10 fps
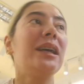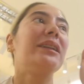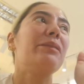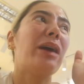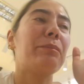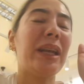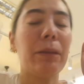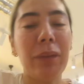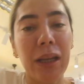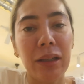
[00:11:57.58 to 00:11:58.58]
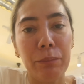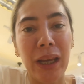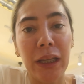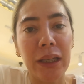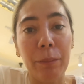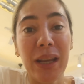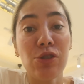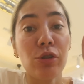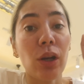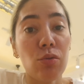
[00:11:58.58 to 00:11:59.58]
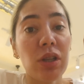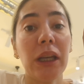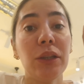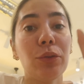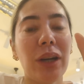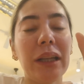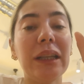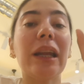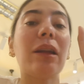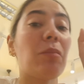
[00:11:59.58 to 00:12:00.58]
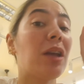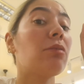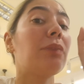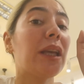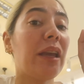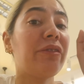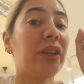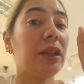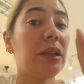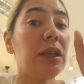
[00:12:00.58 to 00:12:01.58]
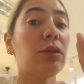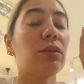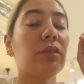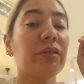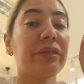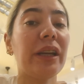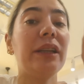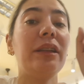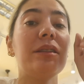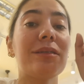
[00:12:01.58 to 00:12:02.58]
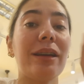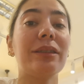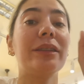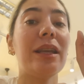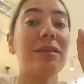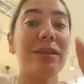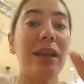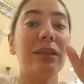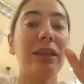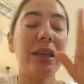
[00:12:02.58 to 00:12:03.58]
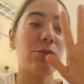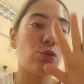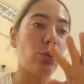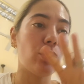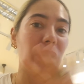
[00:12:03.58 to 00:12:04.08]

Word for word: 'di ba may na may na-mention ako sa inyo kanina na merong mag-event dito on Friday, Saturday, Sunday. So